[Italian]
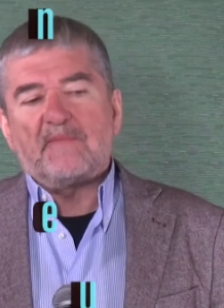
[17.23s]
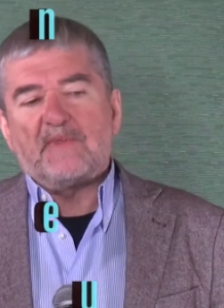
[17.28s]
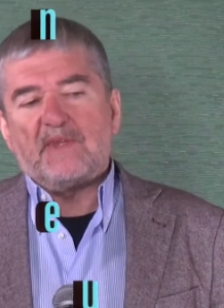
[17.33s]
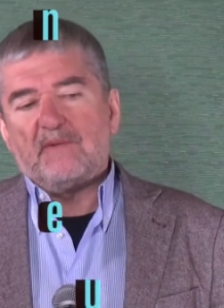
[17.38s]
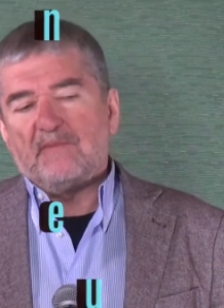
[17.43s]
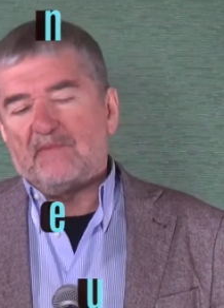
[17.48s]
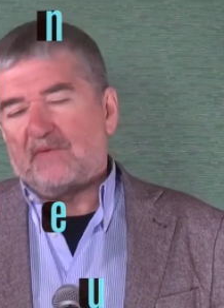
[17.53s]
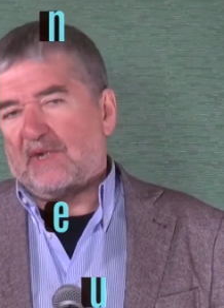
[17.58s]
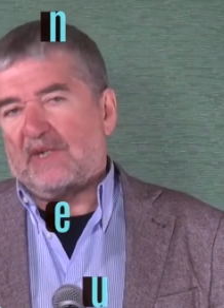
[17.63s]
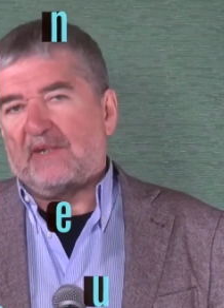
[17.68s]

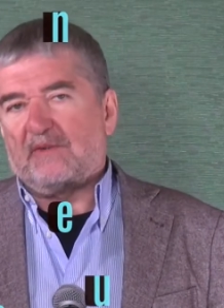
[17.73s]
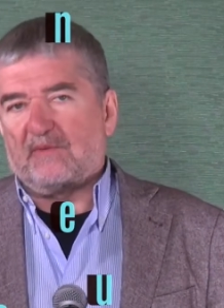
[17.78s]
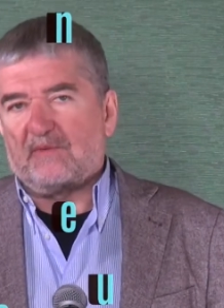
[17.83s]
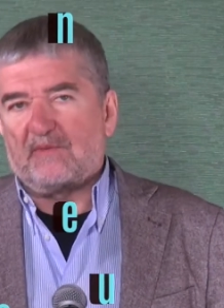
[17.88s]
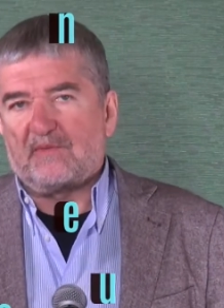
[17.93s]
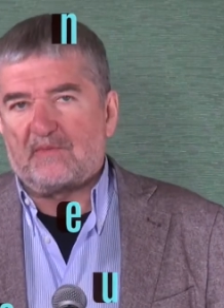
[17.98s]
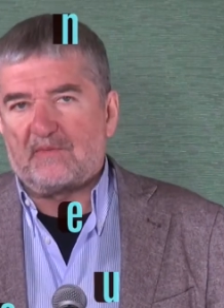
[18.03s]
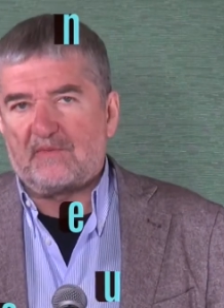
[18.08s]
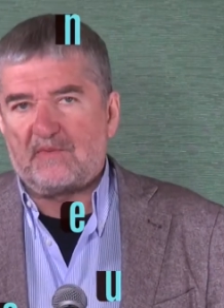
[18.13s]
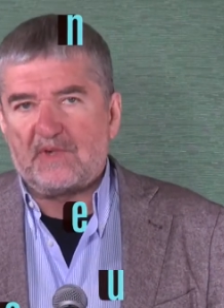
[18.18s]
di un
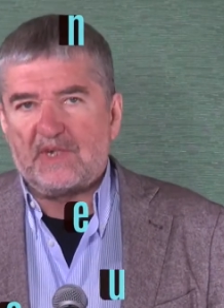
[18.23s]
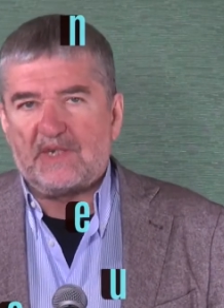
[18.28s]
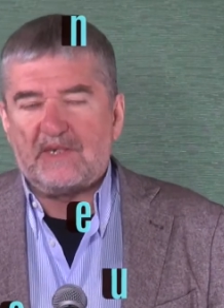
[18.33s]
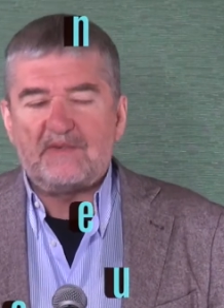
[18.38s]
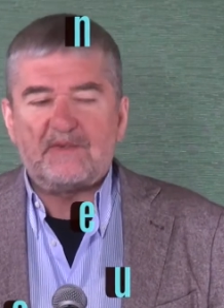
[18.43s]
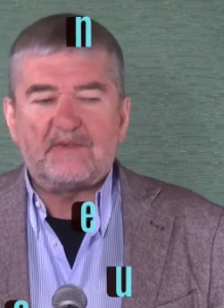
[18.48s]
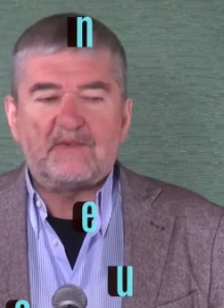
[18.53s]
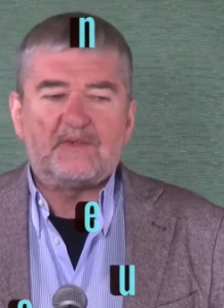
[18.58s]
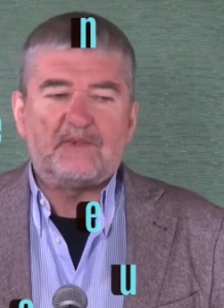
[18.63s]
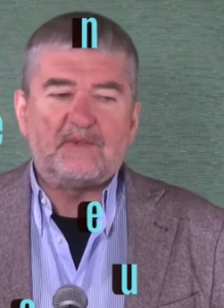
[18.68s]
certo
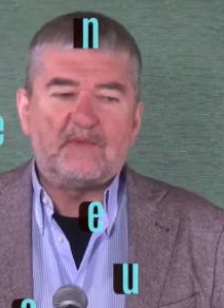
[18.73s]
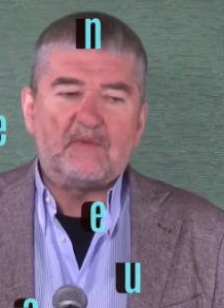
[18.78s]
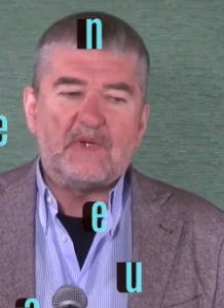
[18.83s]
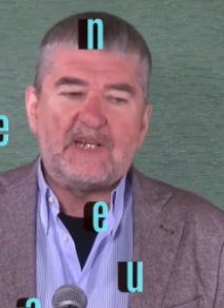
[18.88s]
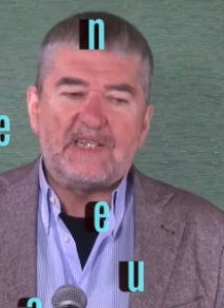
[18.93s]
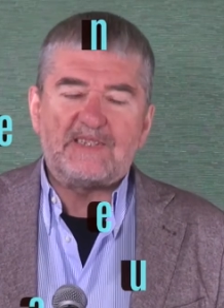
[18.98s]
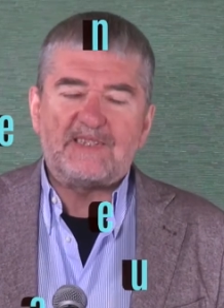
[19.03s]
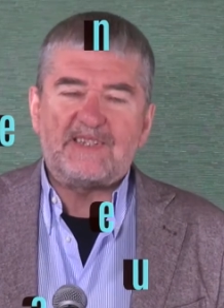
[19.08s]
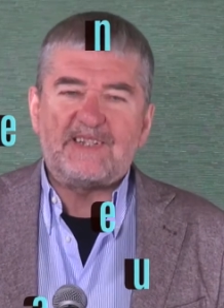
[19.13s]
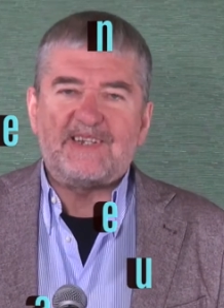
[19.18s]
successo di
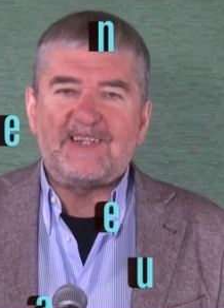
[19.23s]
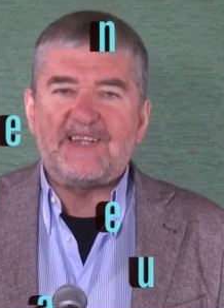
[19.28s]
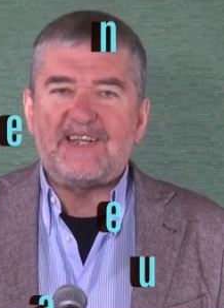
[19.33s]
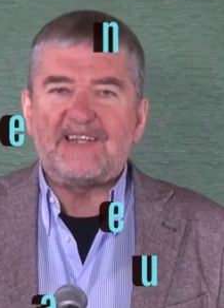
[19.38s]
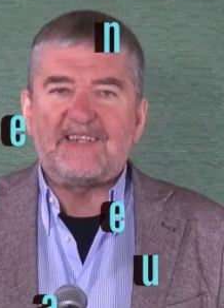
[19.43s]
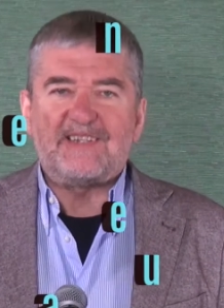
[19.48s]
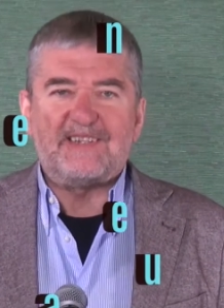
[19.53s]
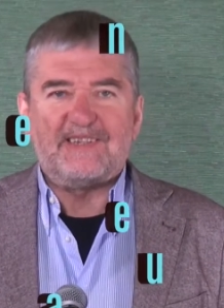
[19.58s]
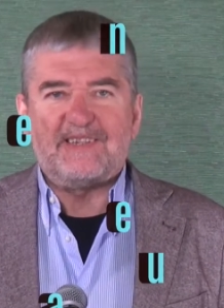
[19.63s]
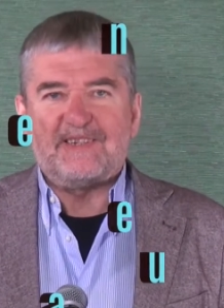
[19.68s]
western e
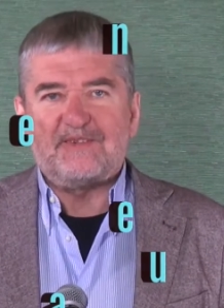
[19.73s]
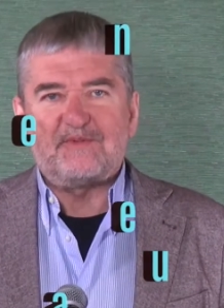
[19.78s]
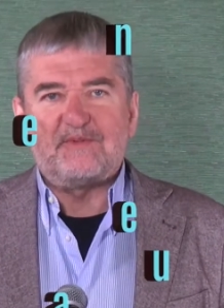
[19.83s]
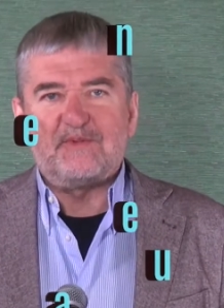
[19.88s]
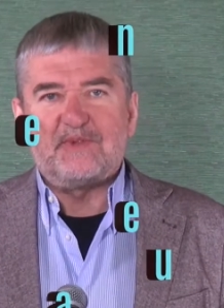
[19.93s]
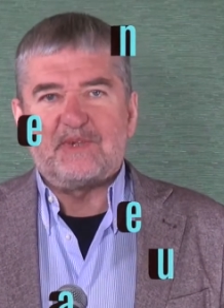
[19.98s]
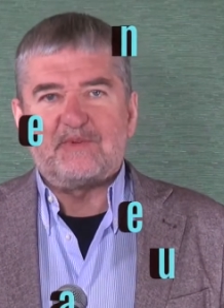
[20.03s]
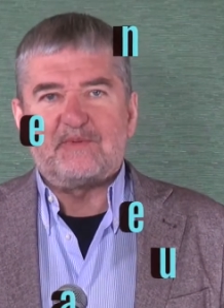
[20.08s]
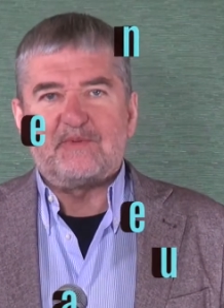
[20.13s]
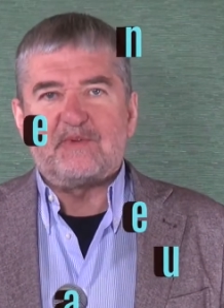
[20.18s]
anche di
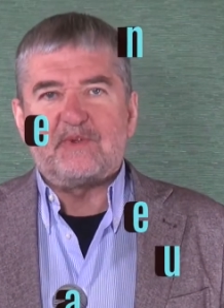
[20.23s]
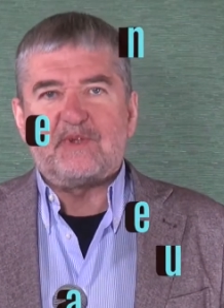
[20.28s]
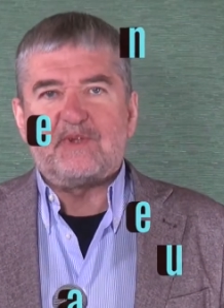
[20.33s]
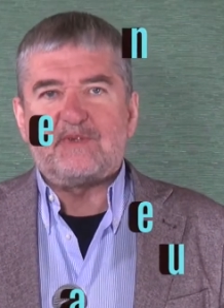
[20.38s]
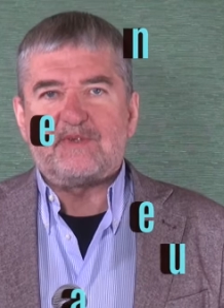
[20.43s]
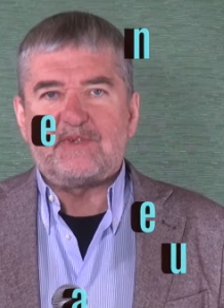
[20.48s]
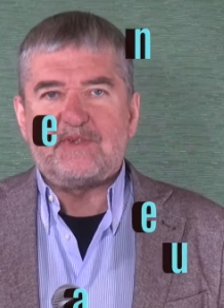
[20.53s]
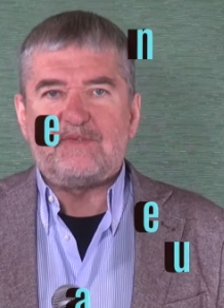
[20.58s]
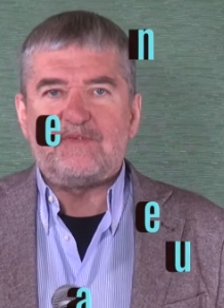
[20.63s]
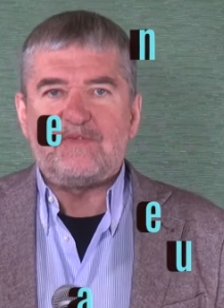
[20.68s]
alcuni
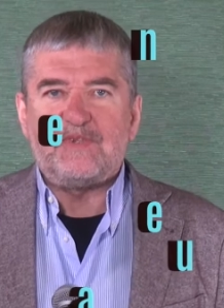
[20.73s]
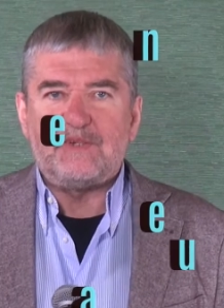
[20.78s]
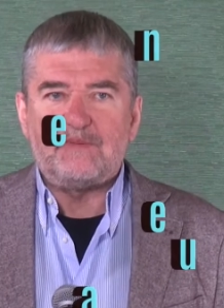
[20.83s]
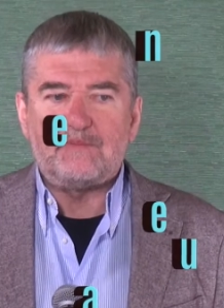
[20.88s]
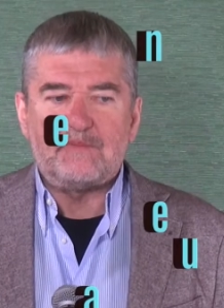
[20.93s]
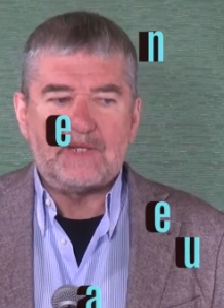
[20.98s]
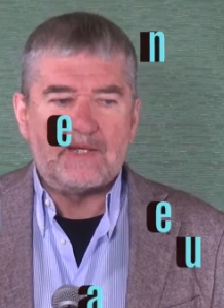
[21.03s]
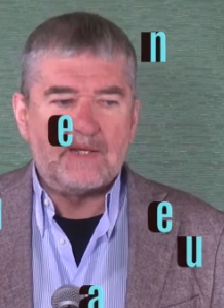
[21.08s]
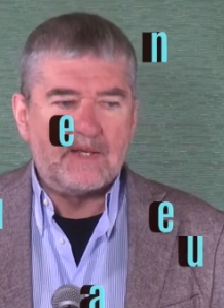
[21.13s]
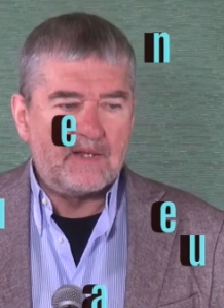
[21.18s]
curiosi
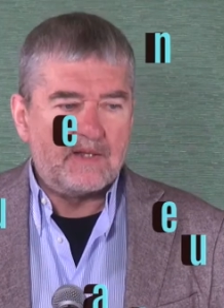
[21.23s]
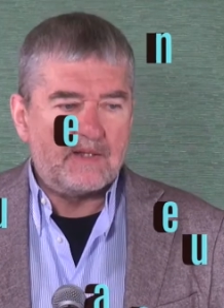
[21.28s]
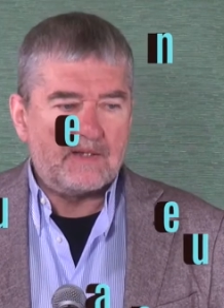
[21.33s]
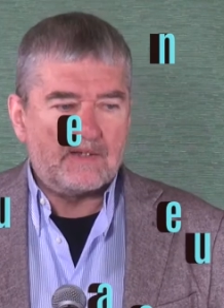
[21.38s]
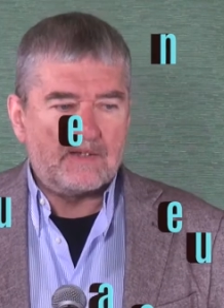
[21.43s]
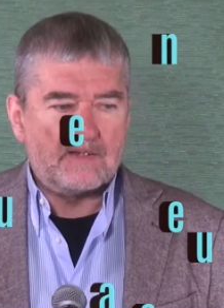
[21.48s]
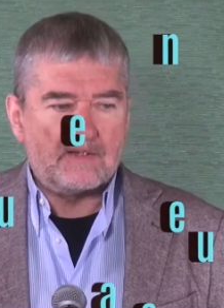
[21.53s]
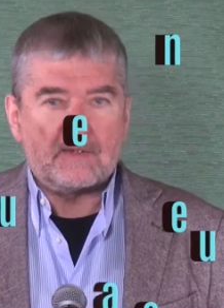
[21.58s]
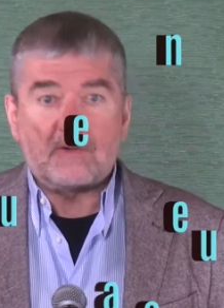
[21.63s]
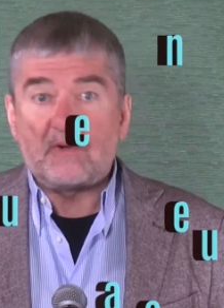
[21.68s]
film
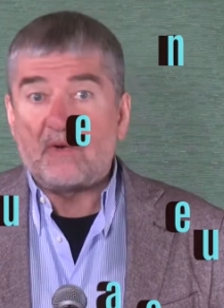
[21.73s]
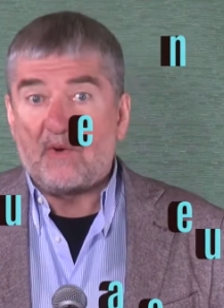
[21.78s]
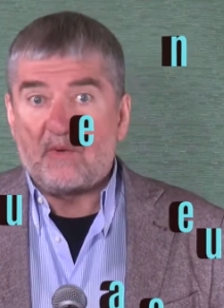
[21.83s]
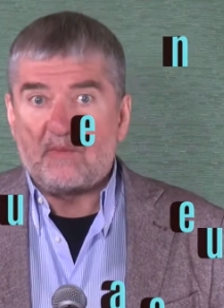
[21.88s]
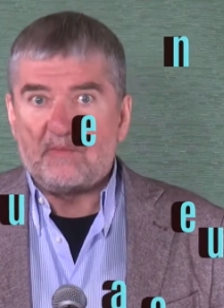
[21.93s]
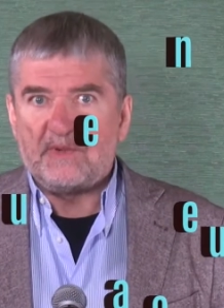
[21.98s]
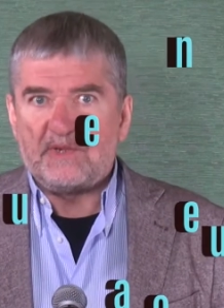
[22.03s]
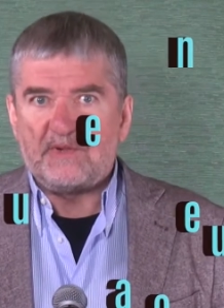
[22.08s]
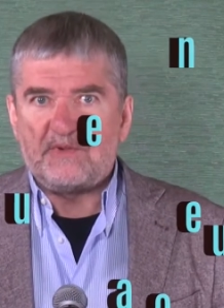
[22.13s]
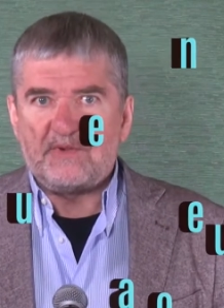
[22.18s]
eh,
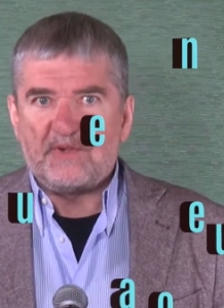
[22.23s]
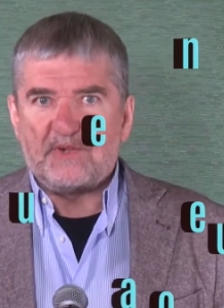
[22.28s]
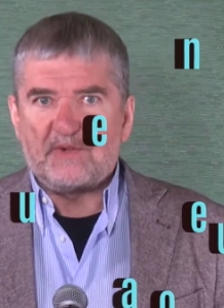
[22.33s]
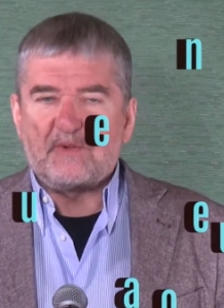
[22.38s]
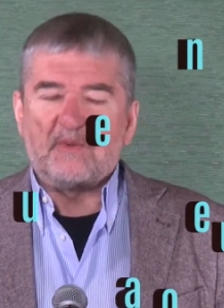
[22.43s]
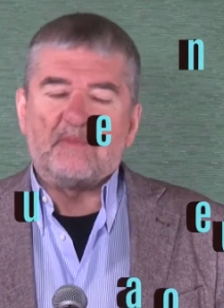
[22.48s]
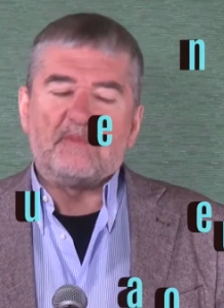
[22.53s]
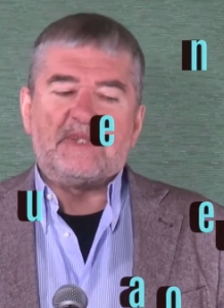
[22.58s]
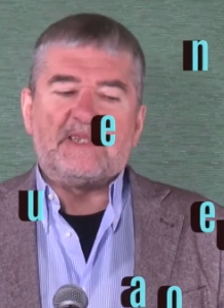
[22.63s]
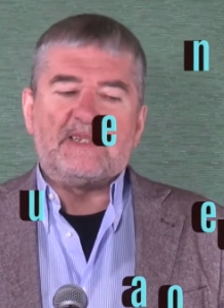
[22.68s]
comici,
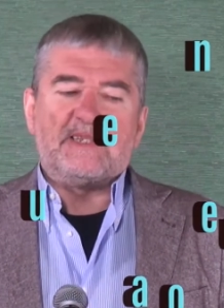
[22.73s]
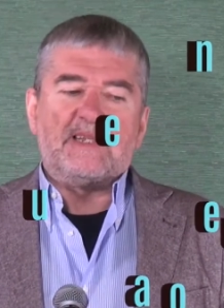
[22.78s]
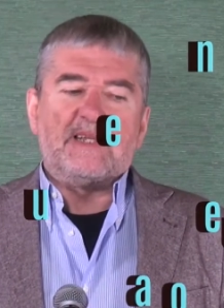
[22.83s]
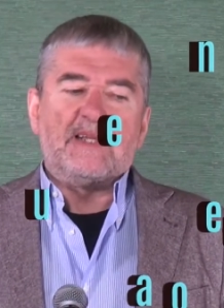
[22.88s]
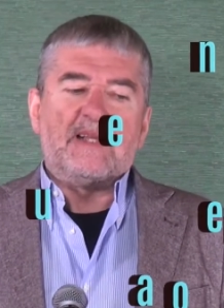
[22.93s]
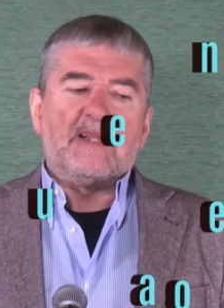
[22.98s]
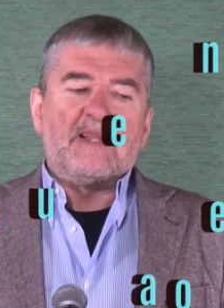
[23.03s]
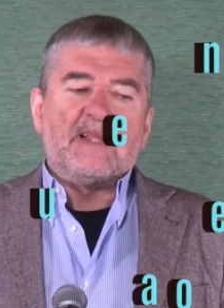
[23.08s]
commedie.